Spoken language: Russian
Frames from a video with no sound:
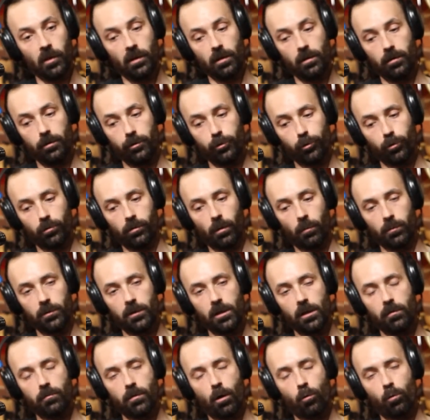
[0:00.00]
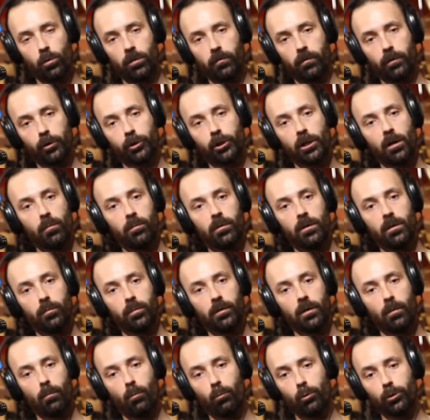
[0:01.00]
Или что там, дерево какое-то волшебное,
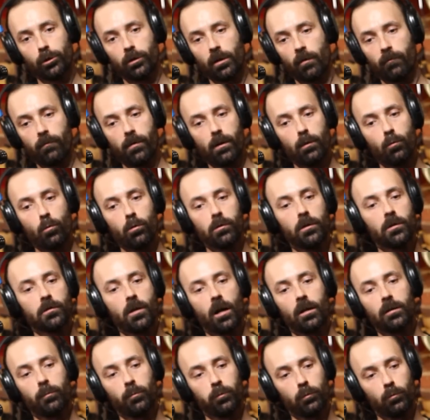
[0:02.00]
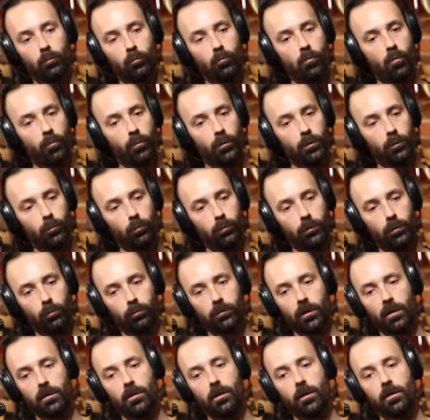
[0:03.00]
потому что там волокна как-то по-другому идут, и
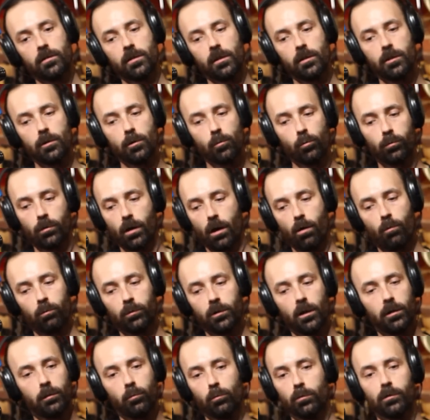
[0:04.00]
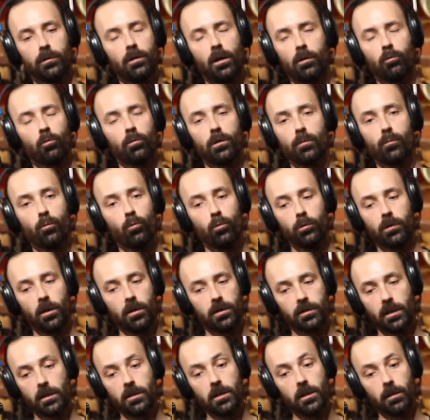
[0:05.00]
вот они резонируют, а вот это вот оно не будет
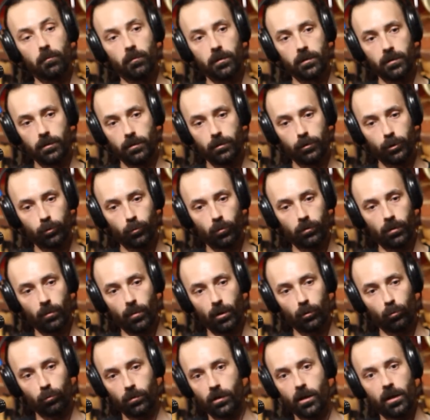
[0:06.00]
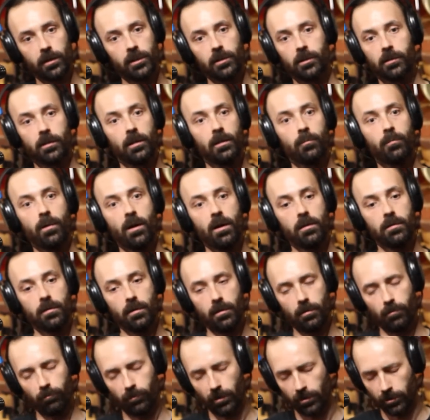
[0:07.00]
резонировать, или что там, оно гасит
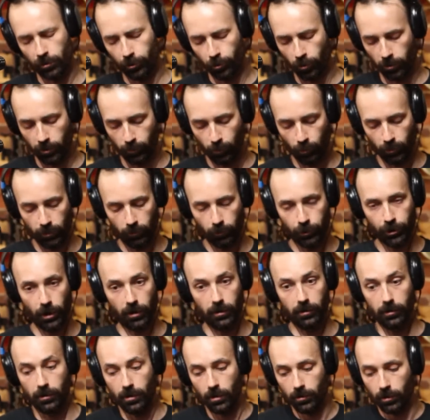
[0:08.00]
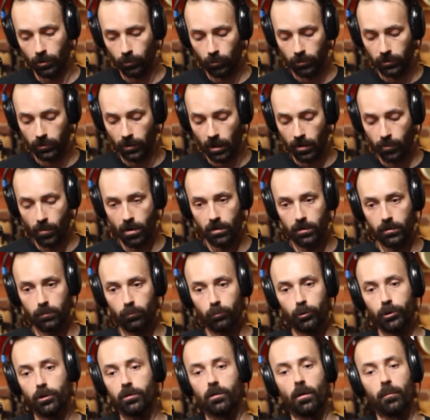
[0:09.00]
колебания, и у нас ничего не будет звучать. Нет, оно нормально
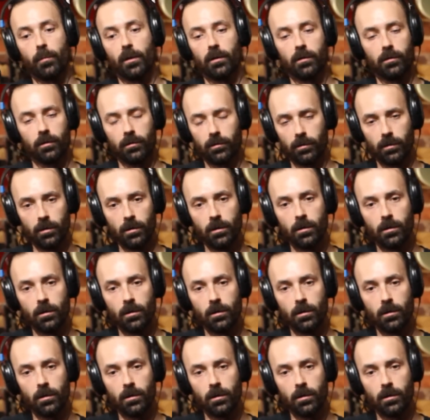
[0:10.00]
звучит опять-таки.